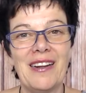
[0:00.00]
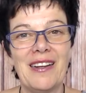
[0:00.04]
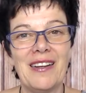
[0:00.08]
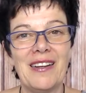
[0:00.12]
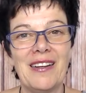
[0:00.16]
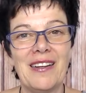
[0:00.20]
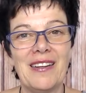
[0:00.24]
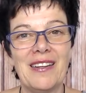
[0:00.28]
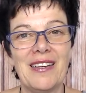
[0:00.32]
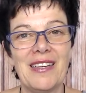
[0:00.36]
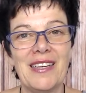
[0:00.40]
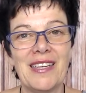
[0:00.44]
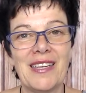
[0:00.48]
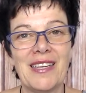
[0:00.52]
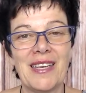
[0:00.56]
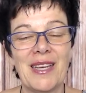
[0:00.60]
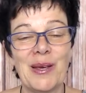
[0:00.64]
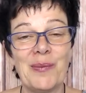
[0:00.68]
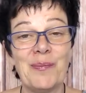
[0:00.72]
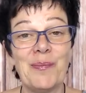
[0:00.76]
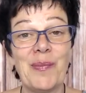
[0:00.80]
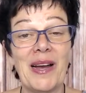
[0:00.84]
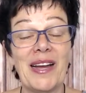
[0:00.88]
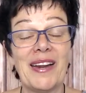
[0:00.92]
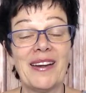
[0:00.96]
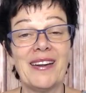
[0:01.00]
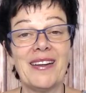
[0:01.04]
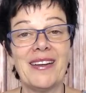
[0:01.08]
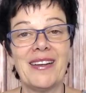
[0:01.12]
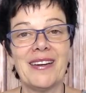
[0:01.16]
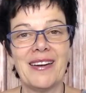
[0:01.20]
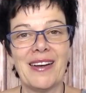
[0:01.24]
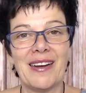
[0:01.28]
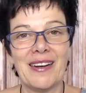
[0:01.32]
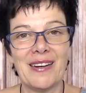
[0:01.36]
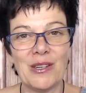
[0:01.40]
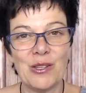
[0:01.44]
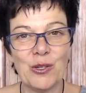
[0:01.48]
äh, ich eben meine
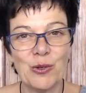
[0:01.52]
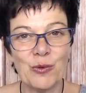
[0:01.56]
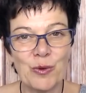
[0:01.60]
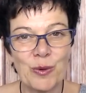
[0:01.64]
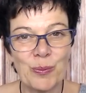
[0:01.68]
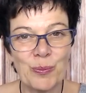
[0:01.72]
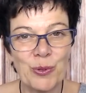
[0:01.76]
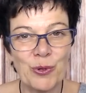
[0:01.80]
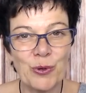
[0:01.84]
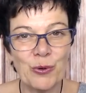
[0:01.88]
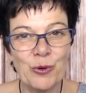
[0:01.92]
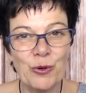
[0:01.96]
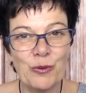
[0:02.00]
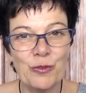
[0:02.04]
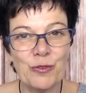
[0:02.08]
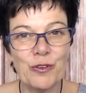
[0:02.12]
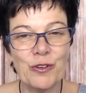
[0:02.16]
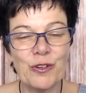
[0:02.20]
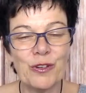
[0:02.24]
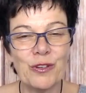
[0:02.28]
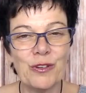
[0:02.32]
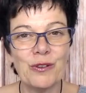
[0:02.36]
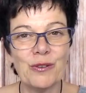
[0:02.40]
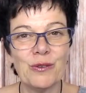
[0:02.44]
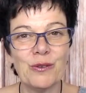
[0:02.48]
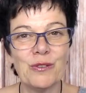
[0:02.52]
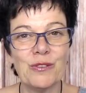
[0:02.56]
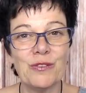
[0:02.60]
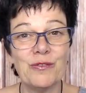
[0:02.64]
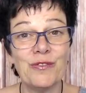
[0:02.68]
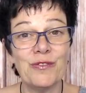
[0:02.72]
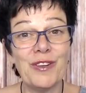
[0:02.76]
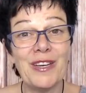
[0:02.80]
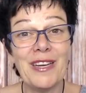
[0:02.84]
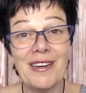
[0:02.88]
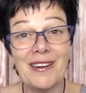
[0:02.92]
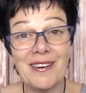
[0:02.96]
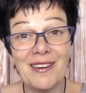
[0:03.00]
Gedanken überprüfe und
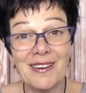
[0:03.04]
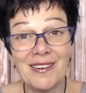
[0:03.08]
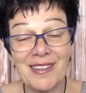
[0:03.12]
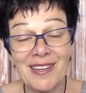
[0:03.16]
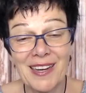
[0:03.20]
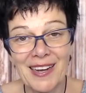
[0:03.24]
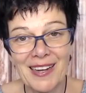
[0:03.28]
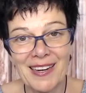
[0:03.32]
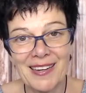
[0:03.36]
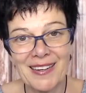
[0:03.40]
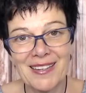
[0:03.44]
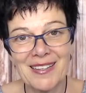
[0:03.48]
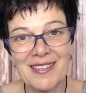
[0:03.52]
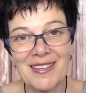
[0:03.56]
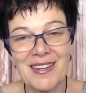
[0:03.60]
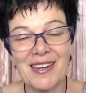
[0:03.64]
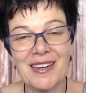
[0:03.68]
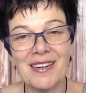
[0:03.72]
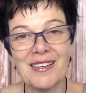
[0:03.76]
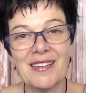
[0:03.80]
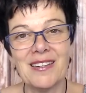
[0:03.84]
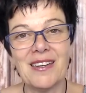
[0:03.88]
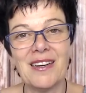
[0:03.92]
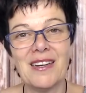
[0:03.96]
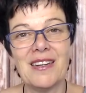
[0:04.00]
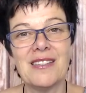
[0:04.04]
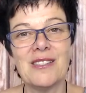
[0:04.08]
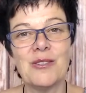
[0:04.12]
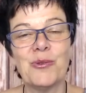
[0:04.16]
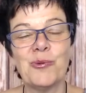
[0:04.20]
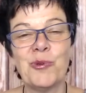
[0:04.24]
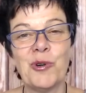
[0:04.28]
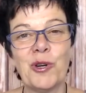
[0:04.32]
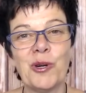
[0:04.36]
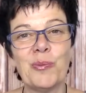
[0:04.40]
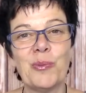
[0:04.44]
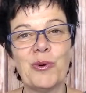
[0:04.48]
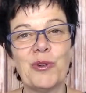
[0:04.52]
weder die eine Seite als
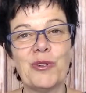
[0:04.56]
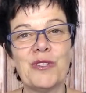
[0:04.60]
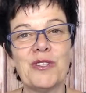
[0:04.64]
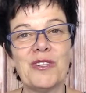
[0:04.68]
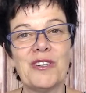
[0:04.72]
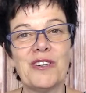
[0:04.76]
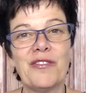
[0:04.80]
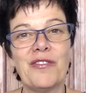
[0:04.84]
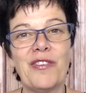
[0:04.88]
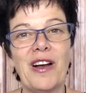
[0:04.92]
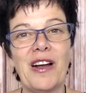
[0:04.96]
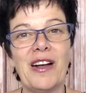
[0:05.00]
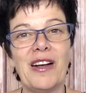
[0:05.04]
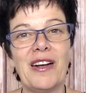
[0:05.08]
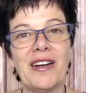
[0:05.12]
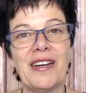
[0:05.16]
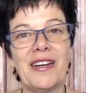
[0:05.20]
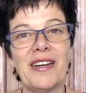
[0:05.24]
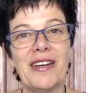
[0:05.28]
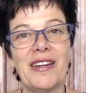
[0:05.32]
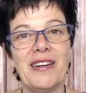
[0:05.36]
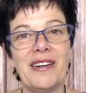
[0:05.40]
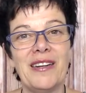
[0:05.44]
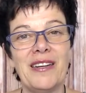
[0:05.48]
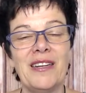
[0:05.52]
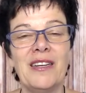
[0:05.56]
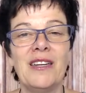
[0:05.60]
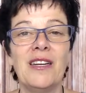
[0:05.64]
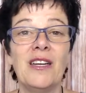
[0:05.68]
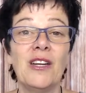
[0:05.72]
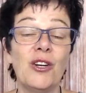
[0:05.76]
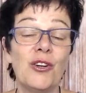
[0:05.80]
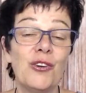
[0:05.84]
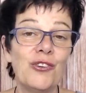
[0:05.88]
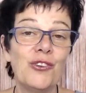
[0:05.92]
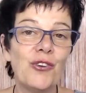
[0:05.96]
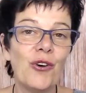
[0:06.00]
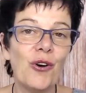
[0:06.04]
100% wahr erkenne,
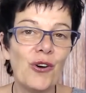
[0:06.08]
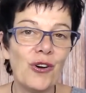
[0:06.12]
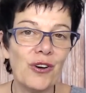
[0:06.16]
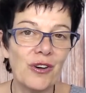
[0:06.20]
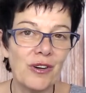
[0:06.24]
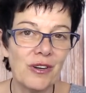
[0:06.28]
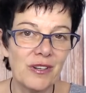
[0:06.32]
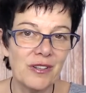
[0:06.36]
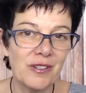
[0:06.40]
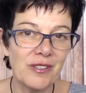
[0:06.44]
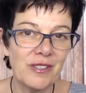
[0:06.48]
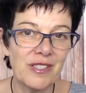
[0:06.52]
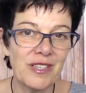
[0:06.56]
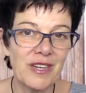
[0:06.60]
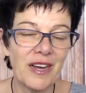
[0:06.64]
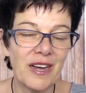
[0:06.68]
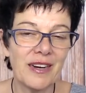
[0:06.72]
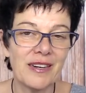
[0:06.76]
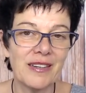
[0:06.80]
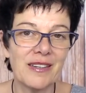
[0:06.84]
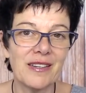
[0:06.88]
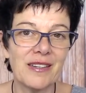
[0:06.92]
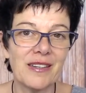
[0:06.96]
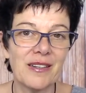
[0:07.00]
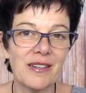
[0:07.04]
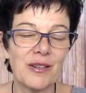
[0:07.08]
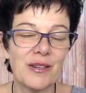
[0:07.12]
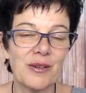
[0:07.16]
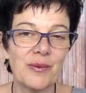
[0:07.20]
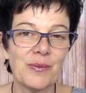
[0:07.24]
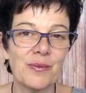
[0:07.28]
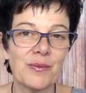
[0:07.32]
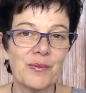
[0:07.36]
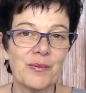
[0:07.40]
noch die andere.